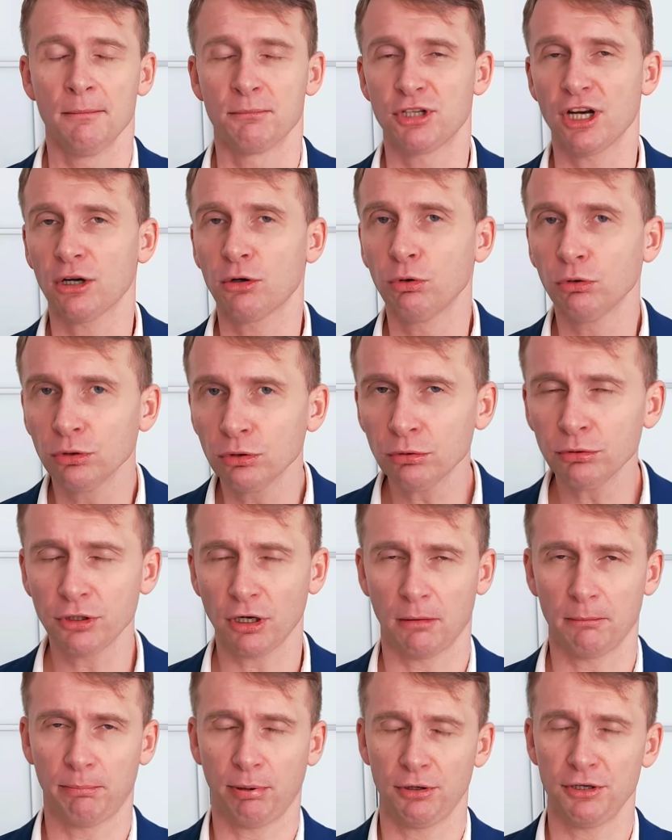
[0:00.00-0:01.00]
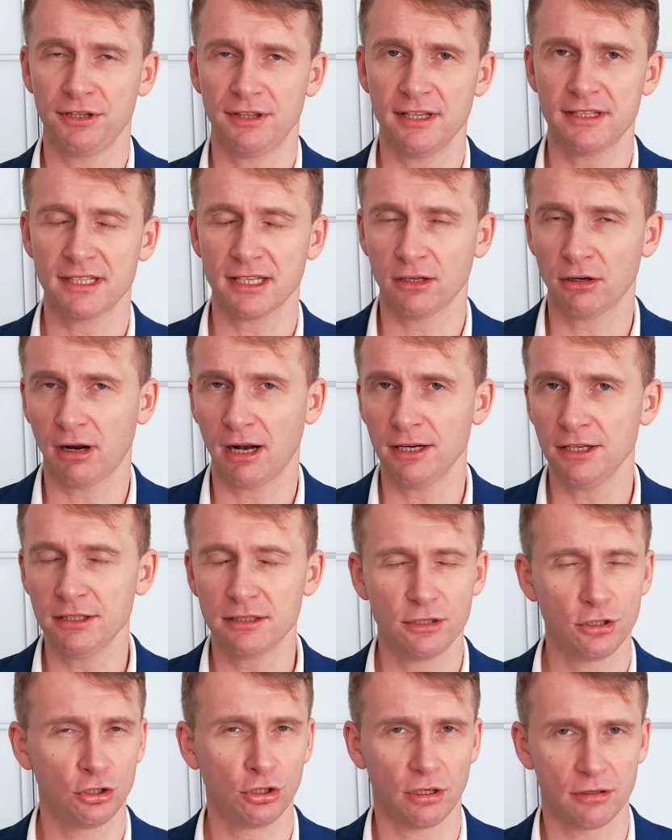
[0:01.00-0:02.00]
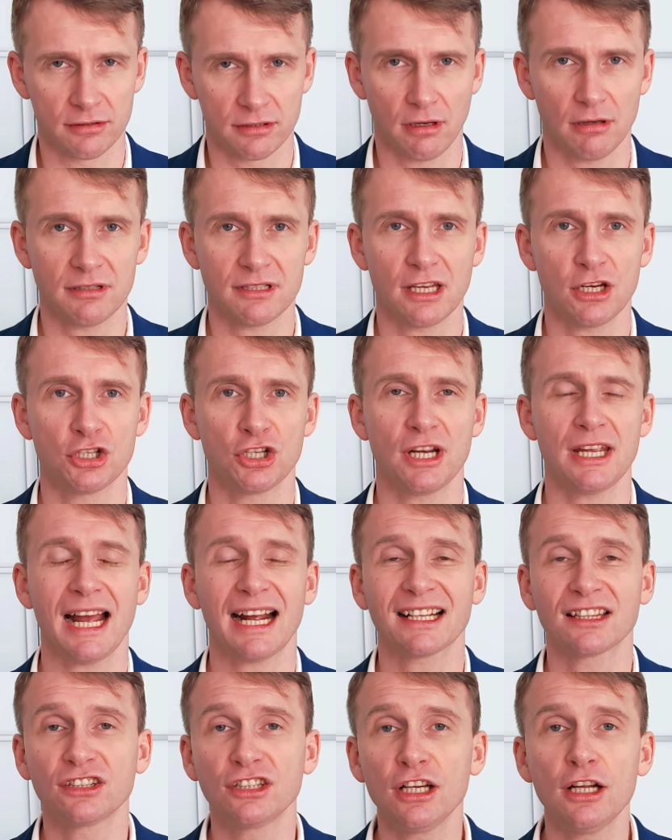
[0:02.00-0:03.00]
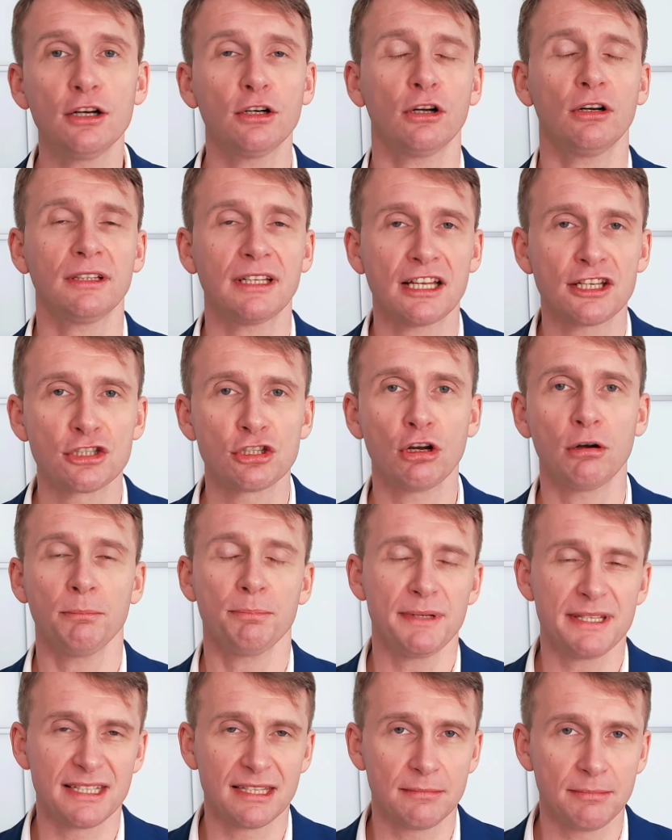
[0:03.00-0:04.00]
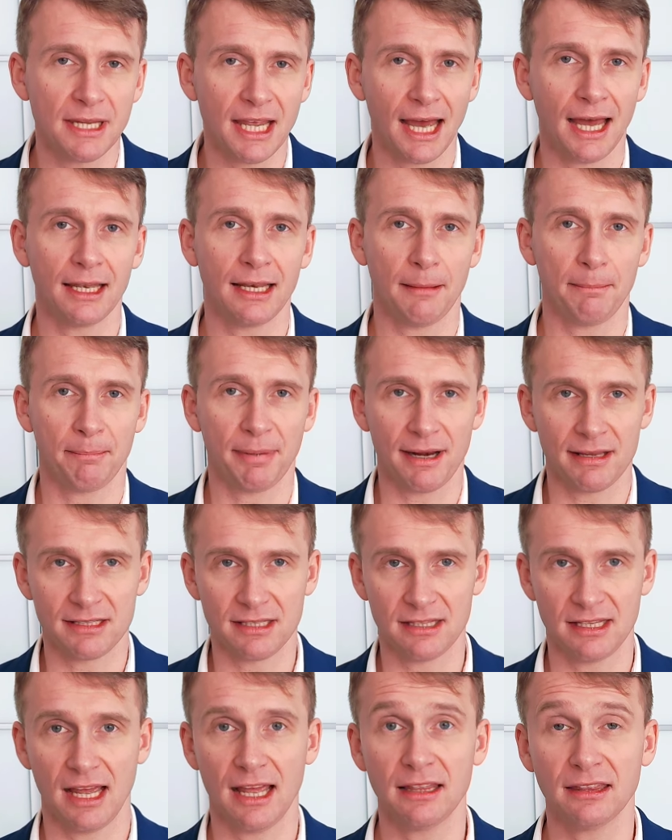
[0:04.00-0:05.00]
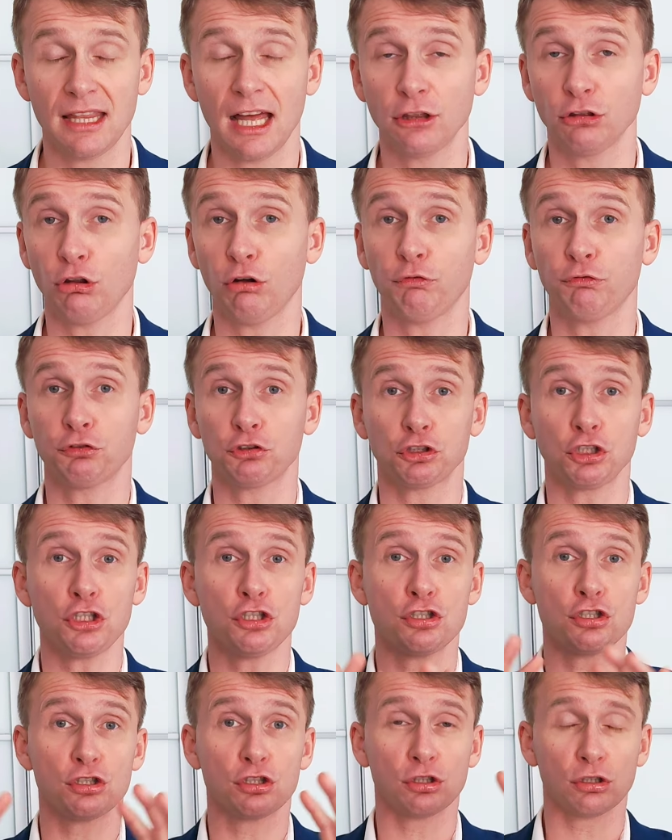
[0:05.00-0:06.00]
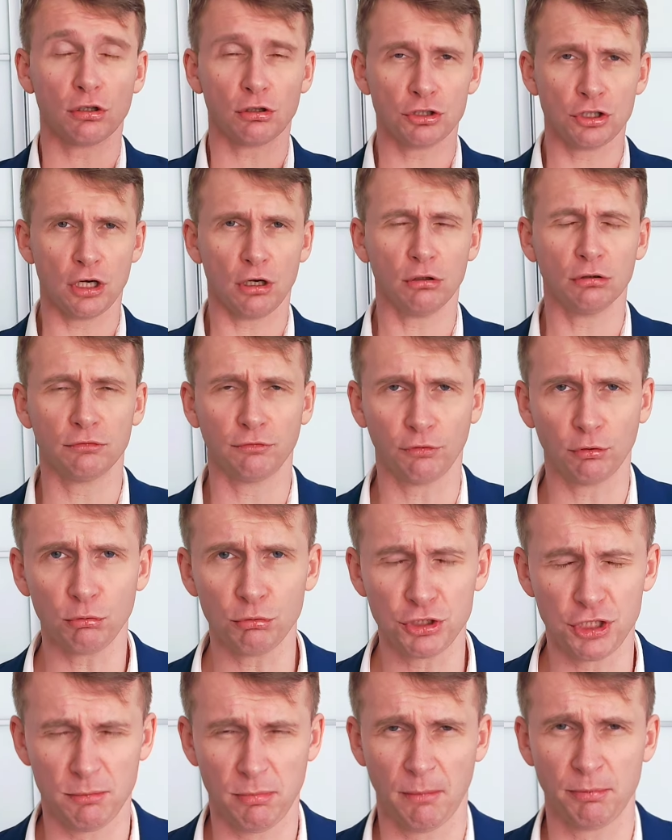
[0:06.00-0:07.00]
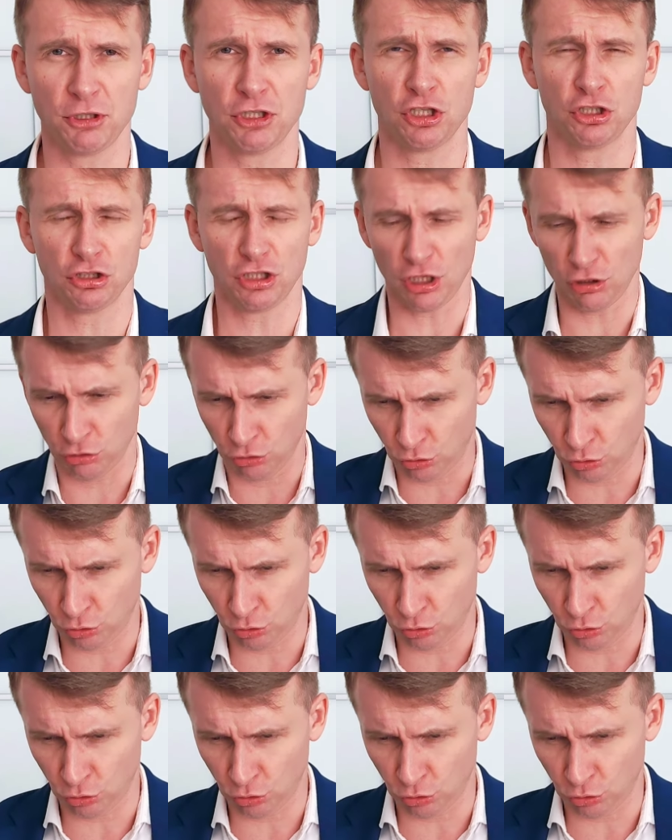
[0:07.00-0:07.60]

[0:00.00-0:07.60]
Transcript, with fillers: Przekonują politycy koalicji rządzącej, że jak tylko nastąpi zmiana prezydenta, to wszystko wszystko się odwróci, bo przecież ten